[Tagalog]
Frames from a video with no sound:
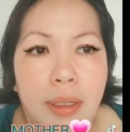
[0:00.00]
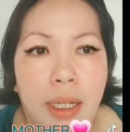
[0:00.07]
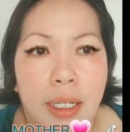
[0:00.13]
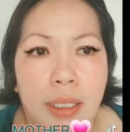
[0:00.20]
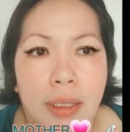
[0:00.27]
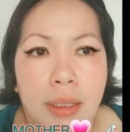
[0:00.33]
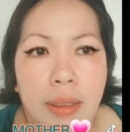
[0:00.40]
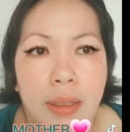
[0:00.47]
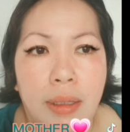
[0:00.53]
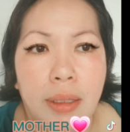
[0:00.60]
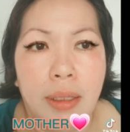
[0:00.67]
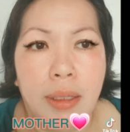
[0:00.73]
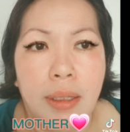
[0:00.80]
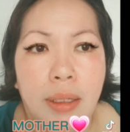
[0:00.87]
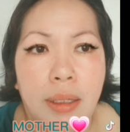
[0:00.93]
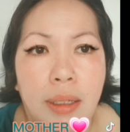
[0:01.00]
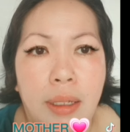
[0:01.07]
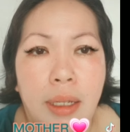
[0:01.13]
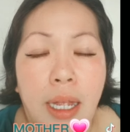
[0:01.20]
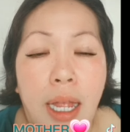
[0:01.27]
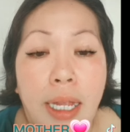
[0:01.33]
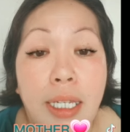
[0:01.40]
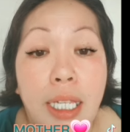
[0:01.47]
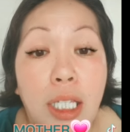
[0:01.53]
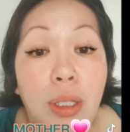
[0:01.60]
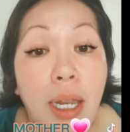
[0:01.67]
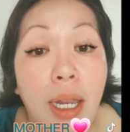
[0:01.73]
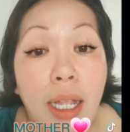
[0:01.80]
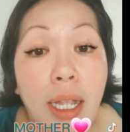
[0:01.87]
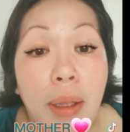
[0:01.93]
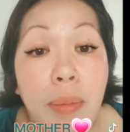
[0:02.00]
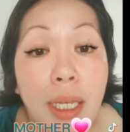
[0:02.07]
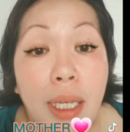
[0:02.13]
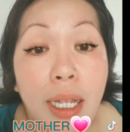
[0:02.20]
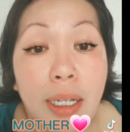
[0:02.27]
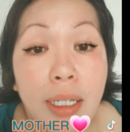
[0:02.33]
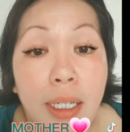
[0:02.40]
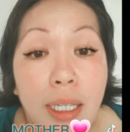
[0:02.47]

At andito lang kami nak